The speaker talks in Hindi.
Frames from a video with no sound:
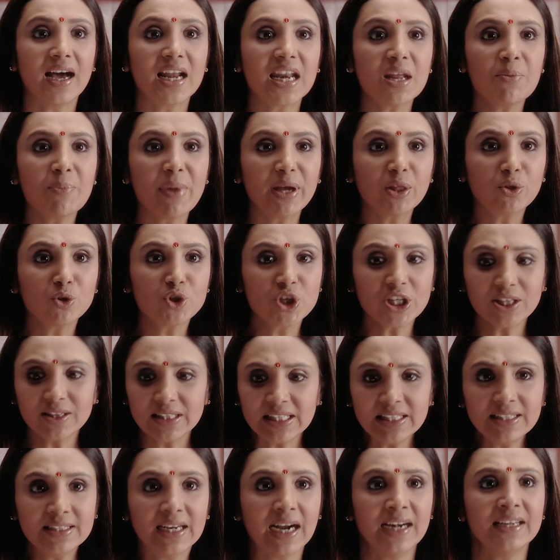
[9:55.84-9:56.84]
अरे मैं तुझे
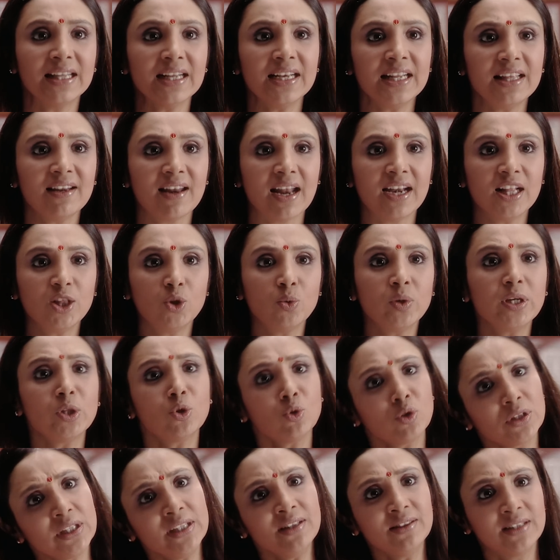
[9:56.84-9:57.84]
तीन घंटे नहीं रहने दूंगी
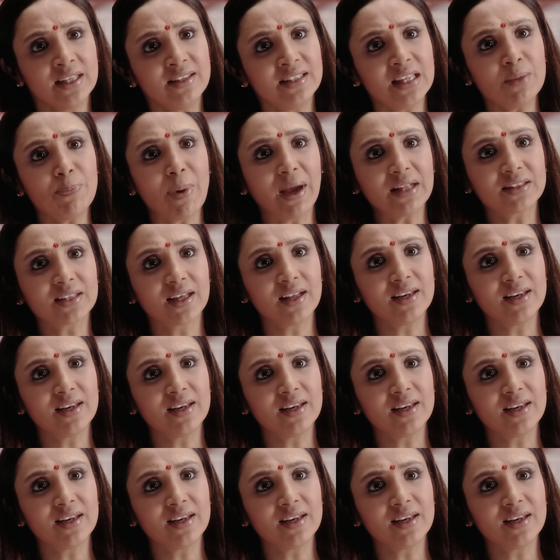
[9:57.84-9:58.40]
तू तीन दिन की बात